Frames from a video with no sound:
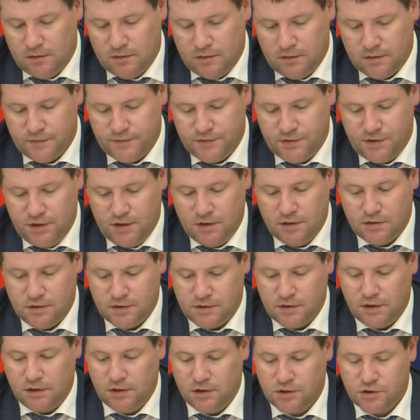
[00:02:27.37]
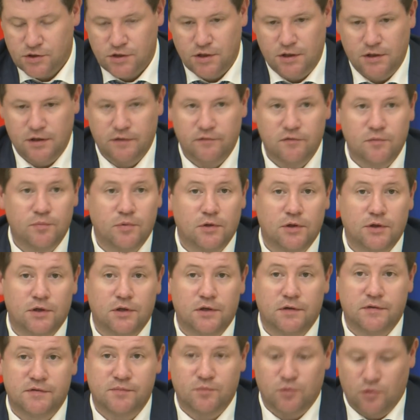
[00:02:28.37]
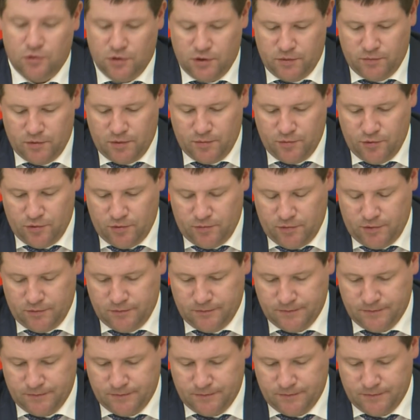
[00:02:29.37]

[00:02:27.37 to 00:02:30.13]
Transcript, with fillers: все соглашения выполнились в полном объеме.